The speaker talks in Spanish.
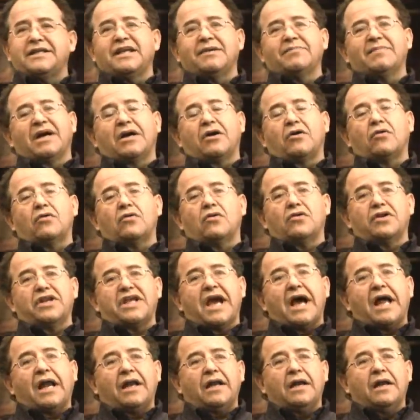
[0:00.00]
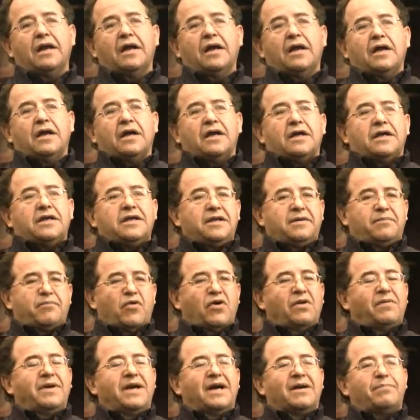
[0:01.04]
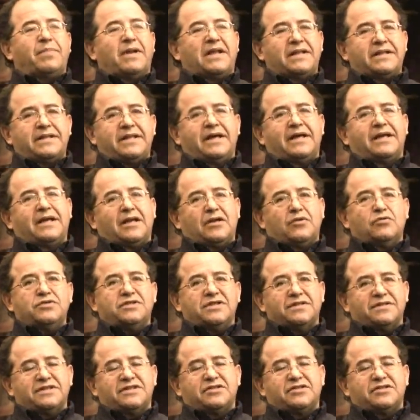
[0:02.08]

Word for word: tema colonial y vuelven a plantear la lucha